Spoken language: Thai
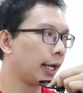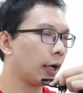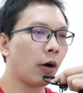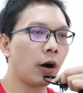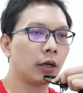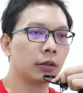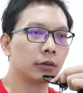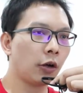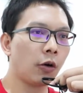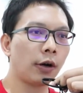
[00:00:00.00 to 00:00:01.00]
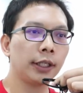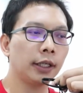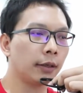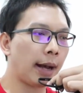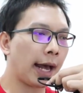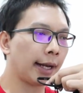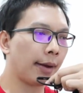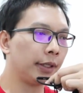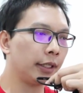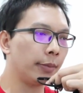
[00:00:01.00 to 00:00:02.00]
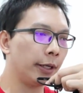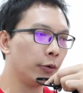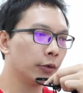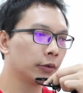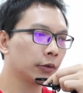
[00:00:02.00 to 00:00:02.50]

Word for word: ถ้าได้เคาะก็ต้องเคาะที่1 บาทนะครับ DW